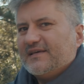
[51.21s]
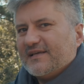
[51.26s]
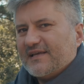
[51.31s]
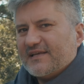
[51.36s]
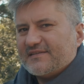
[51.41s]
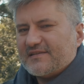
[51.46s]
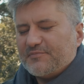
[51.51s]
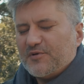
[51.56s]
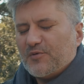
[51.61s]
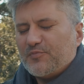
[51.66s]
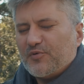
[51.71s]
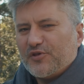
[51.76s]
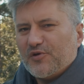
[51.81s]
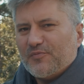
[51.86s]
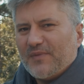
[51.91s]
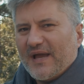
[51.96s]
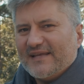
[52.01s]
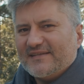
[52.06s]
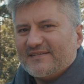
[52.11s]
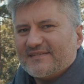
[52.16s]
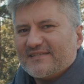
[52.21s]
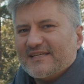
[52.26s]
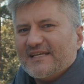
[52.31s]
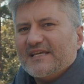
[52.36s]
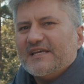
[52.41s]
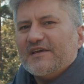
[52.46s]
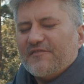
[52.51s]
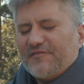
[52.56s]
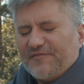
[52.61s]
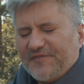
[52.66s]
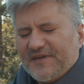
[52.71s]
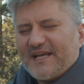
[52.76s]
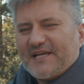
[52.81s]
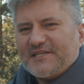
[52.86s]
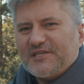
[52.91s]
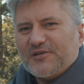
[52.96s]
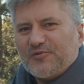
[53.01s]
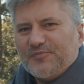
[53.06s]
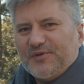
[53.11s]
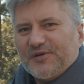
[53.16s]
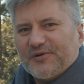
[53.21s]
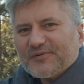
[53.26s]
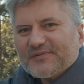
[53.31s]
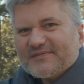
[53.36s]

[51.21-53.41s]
Quer saber um pouquinho mais? Fica aqui comigo!